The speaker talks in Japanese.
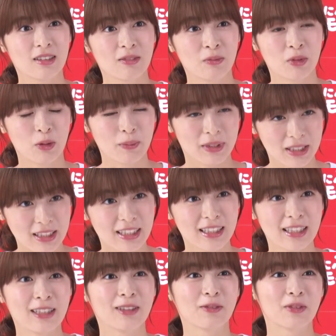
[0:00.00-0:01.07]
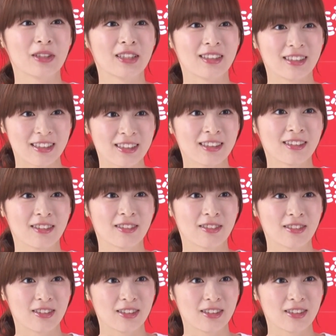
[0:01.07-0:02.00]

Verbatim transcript: 伸ばしたいなと思ってるんですけど、